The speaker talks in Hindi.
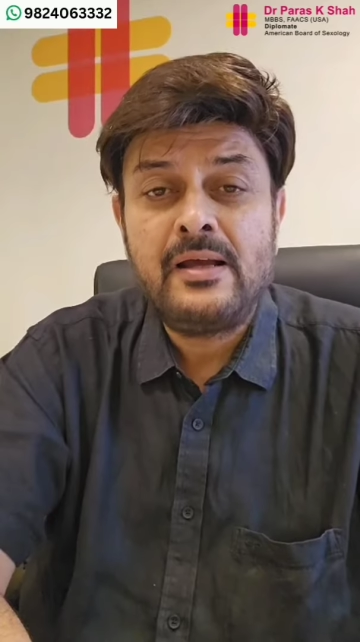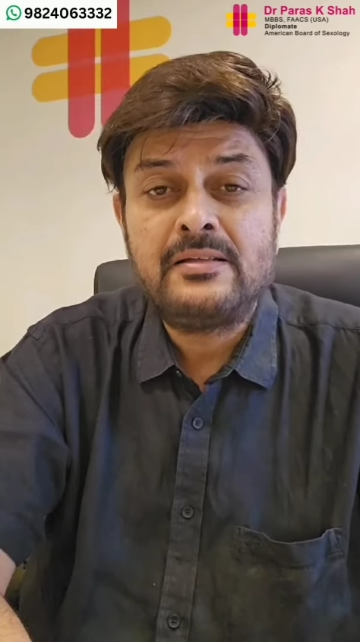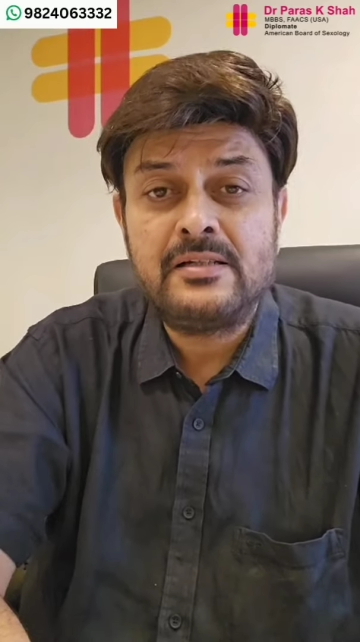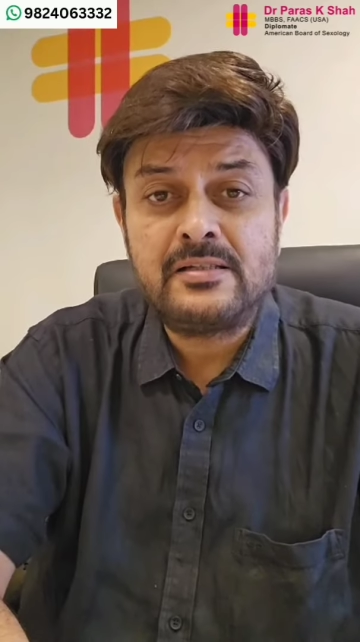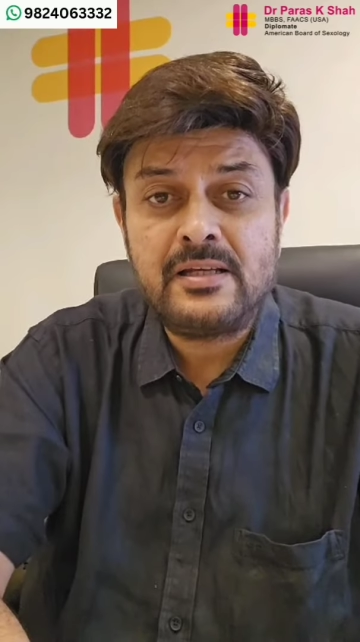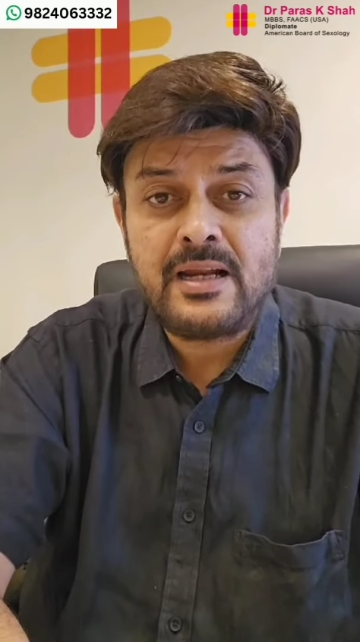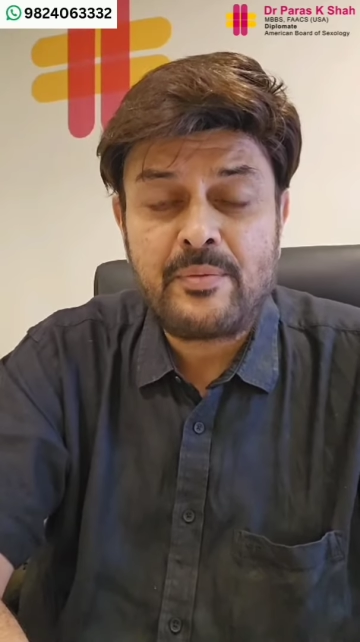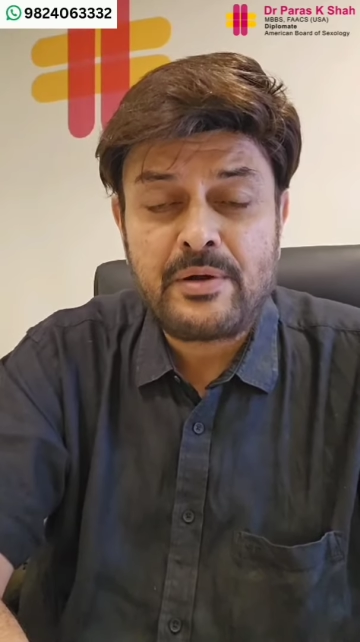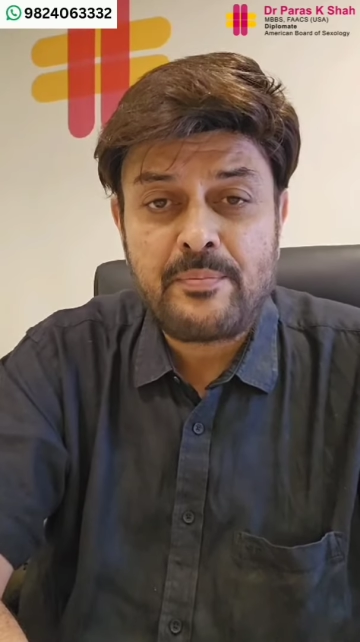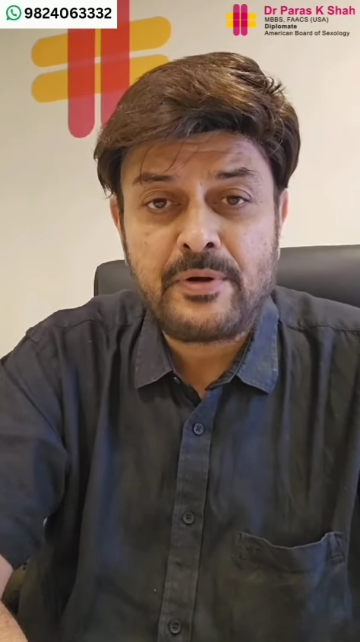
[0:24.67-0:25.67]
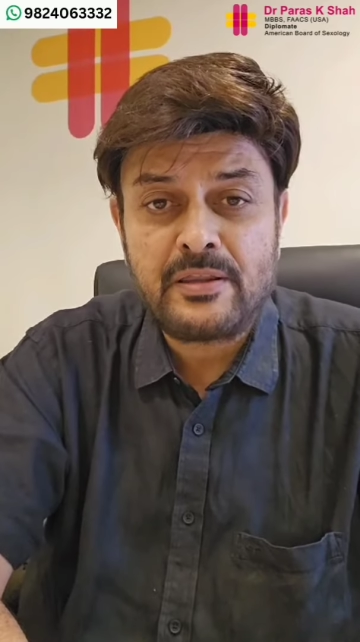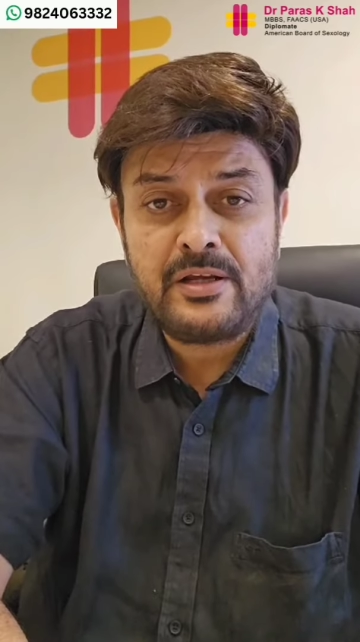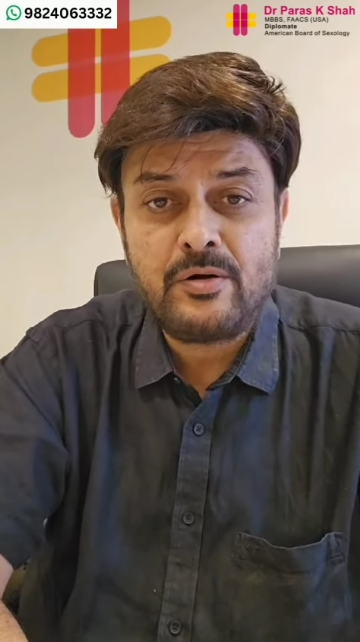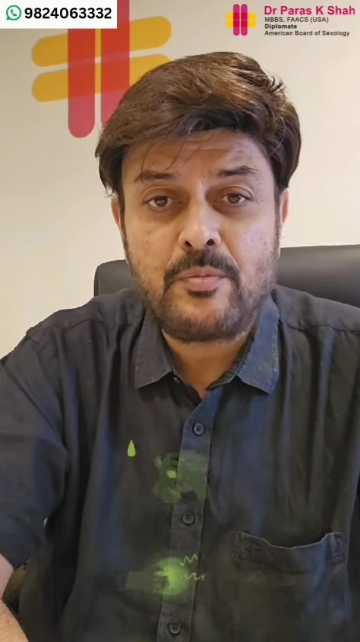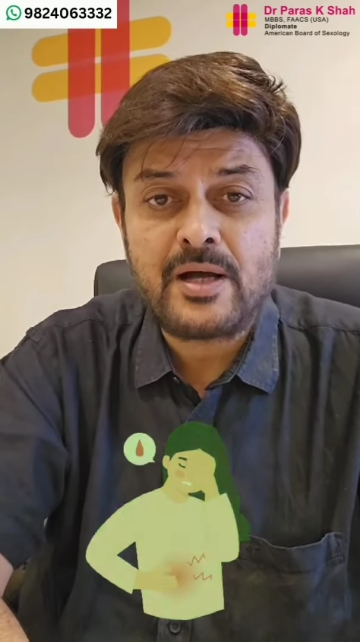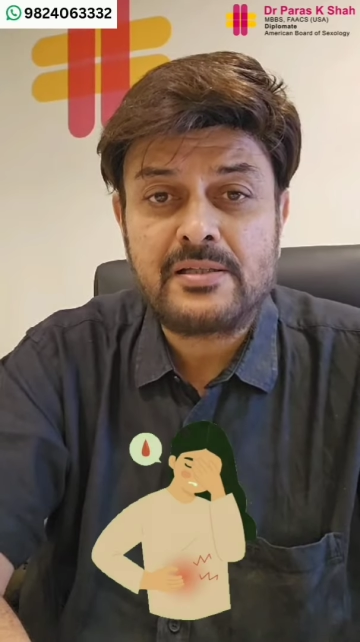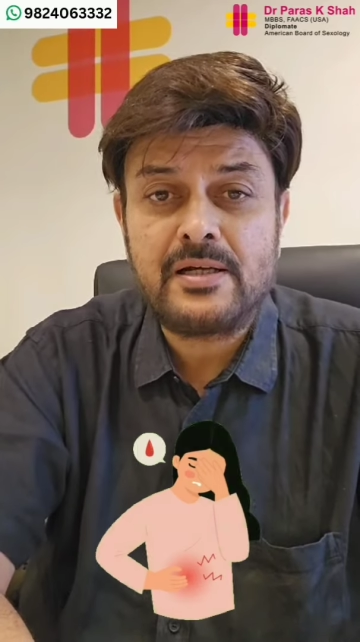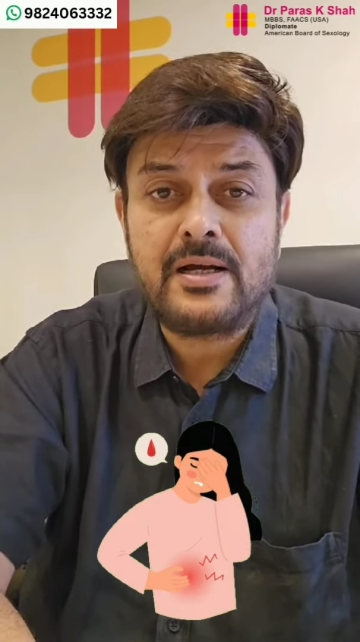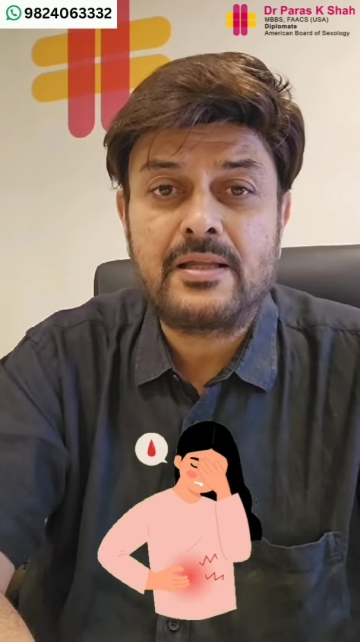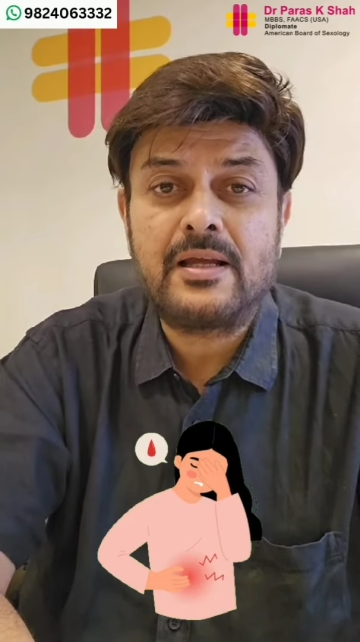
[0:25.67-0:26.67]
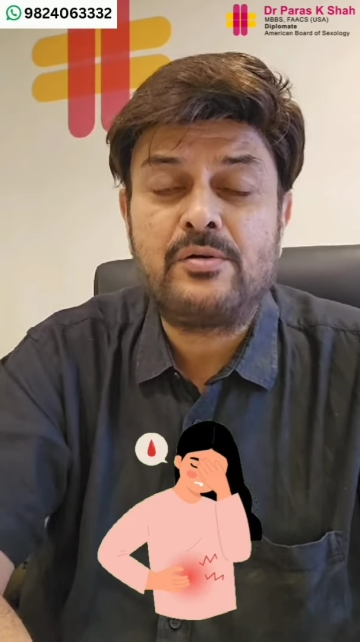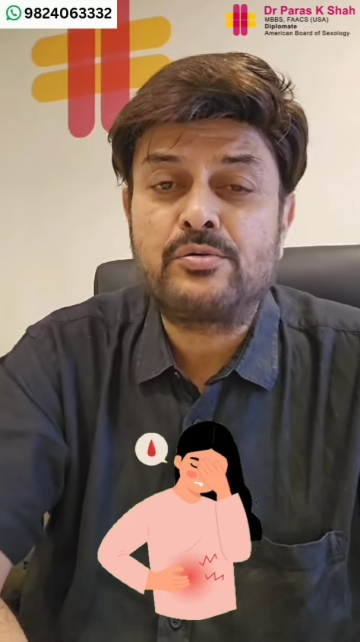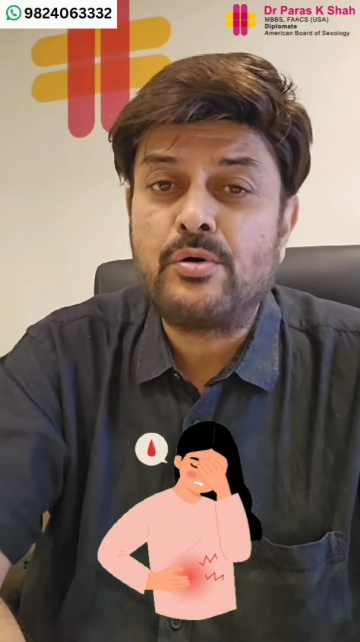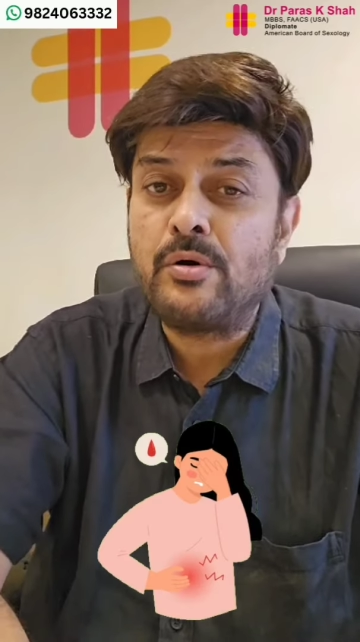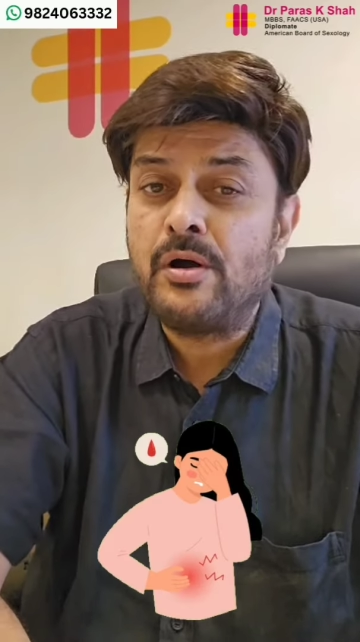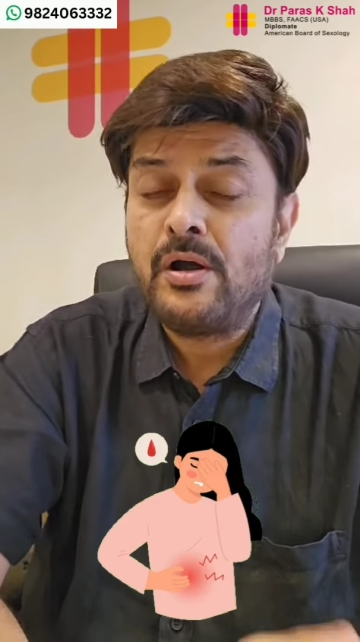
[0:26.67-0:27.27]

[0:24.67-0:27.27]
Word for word: जिस दिन आपकी पत्नी को मासिक आता है उसको